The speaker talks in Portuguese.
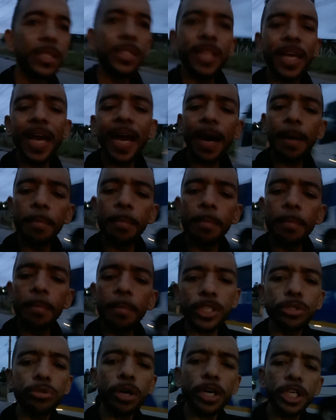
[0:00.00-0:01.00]
dê amor
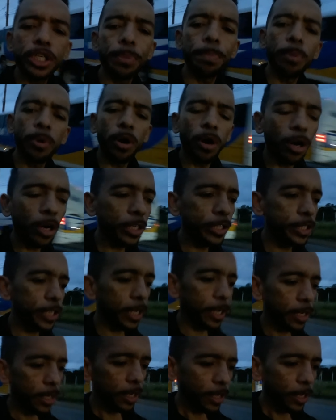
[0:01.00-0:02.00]
à sua esposa,